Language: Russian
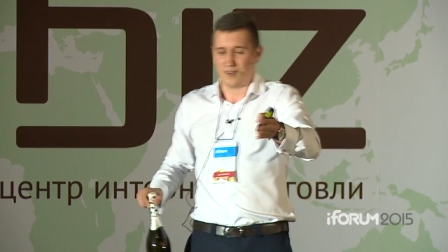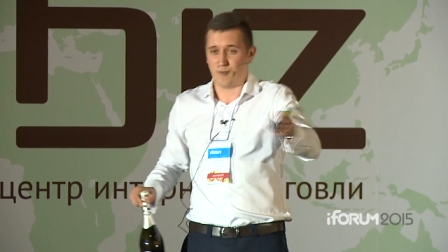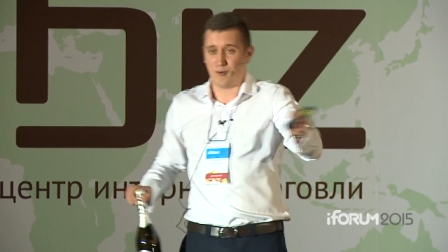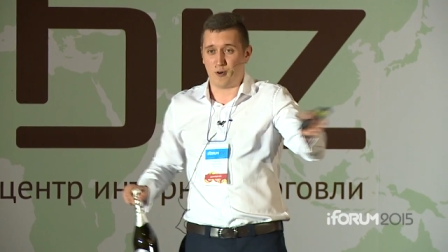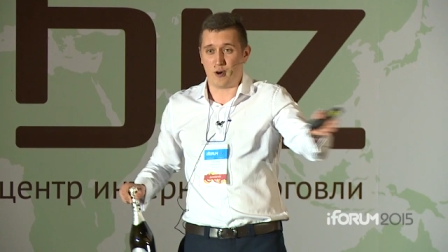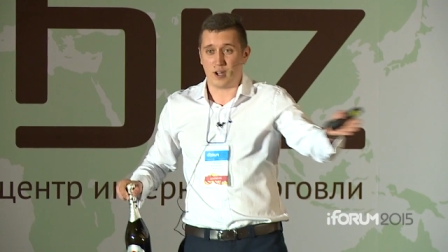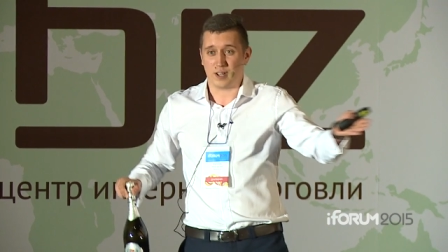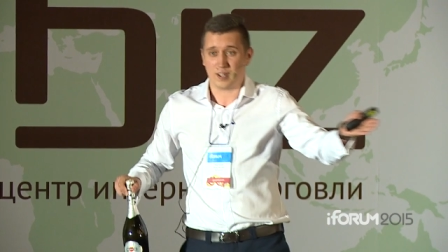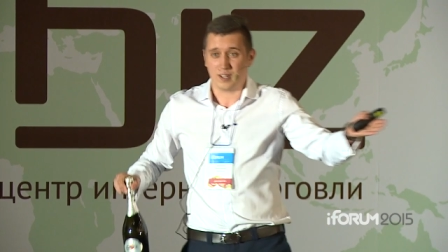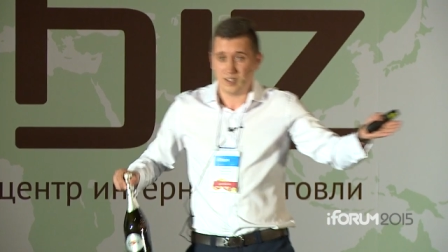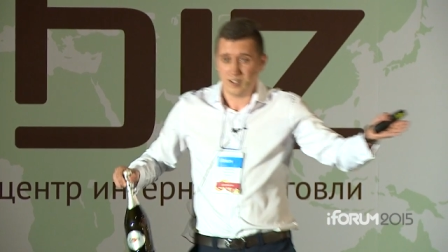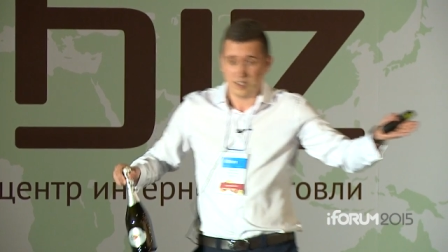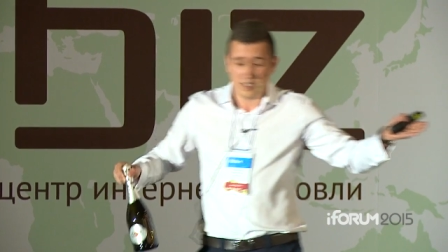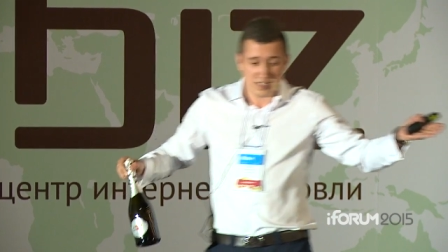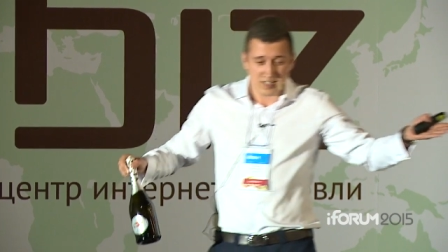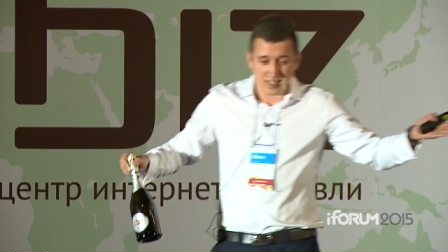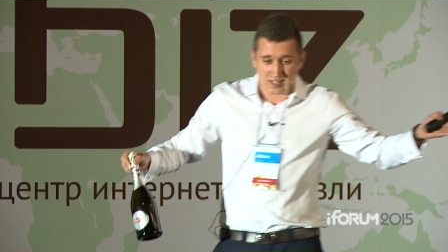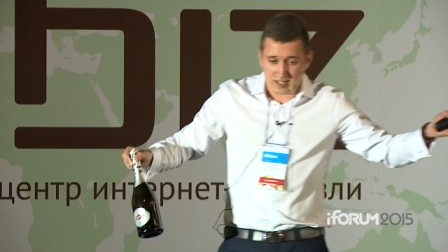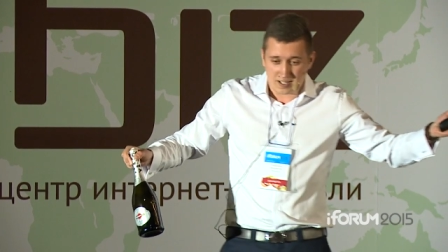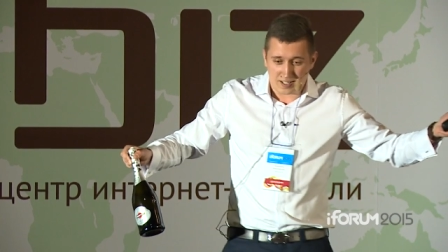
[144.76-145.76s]
Вот.
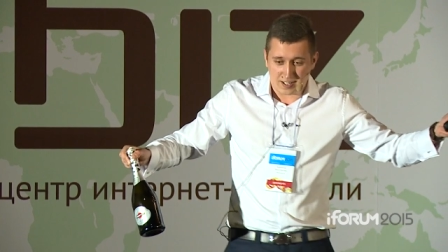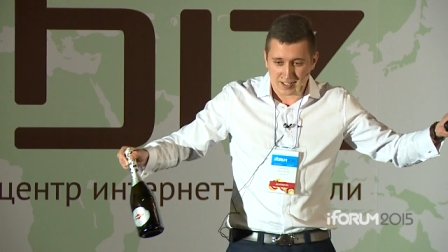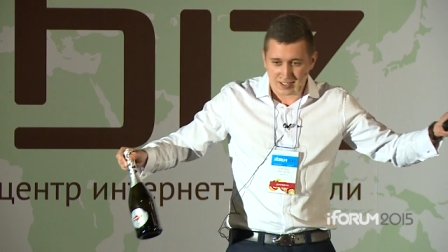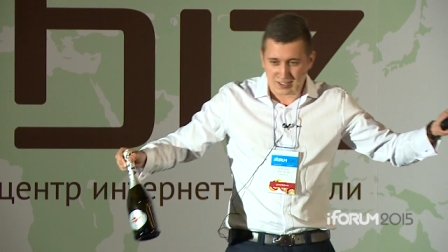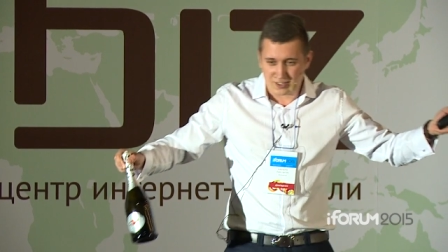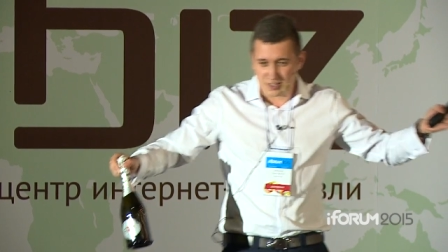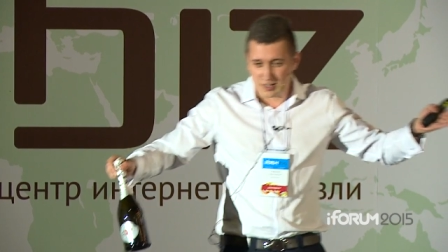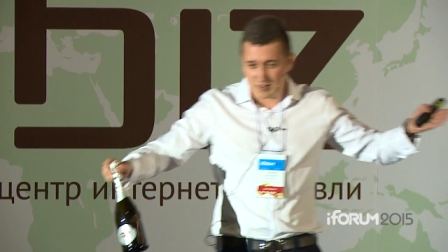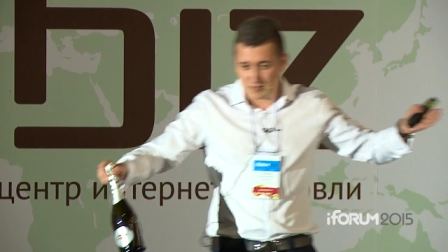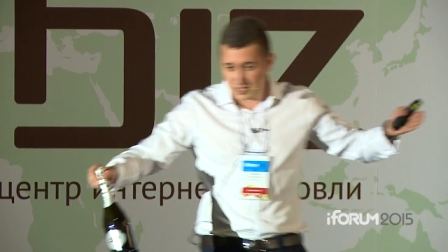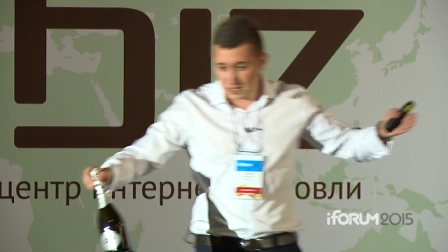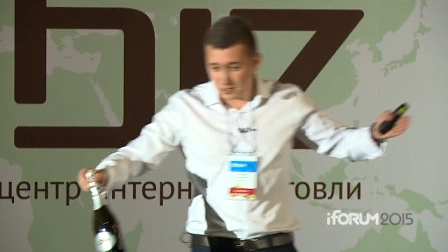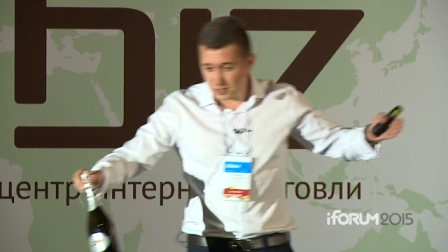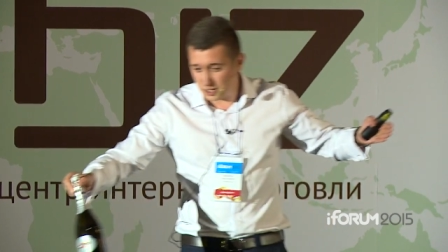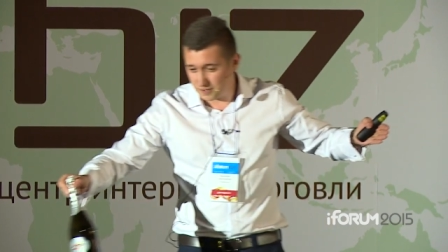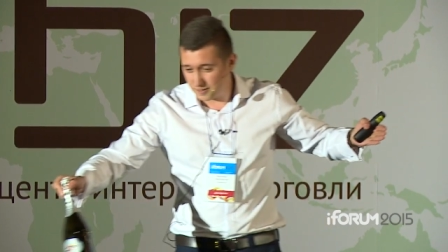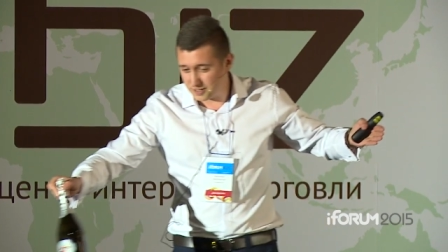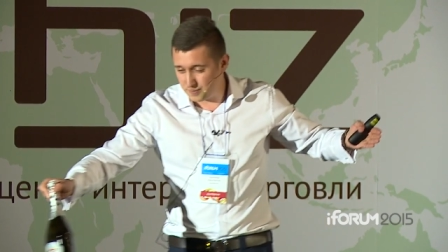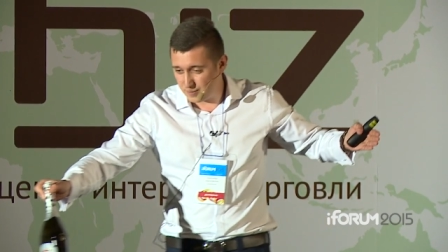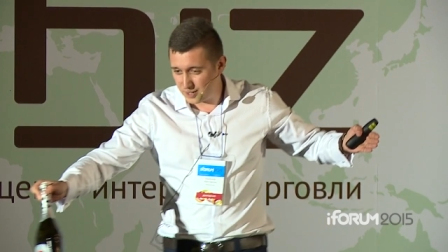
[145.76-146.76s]
А,
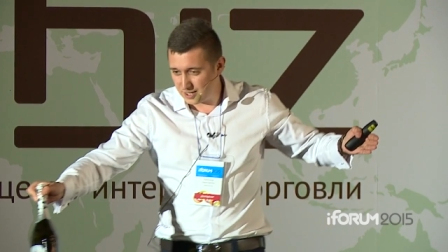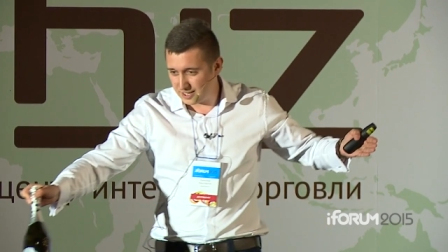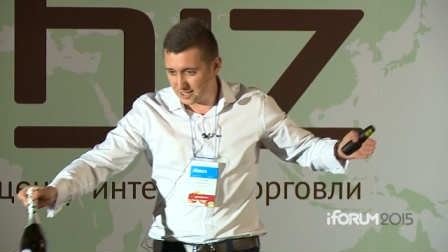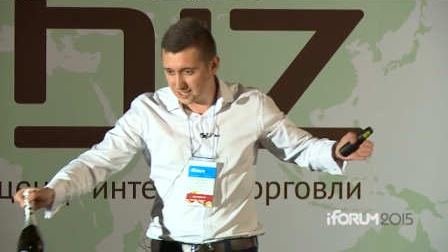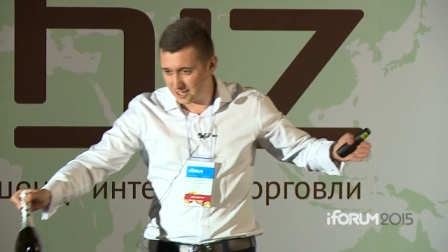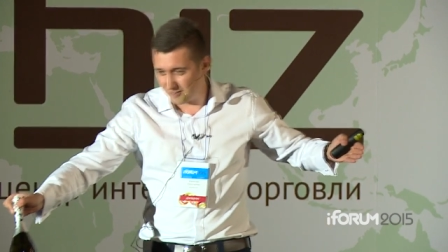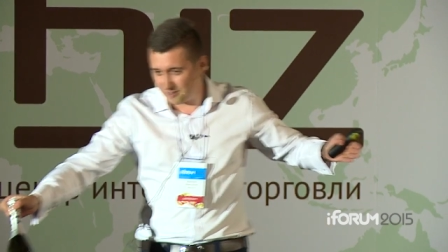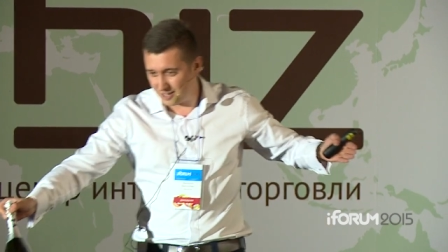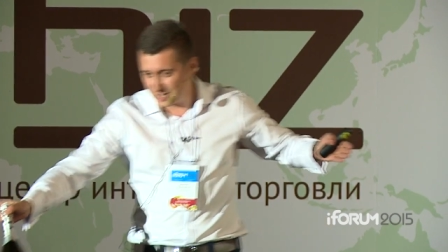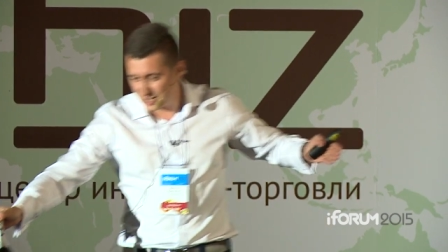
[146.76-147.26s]
девушка, возьмите, это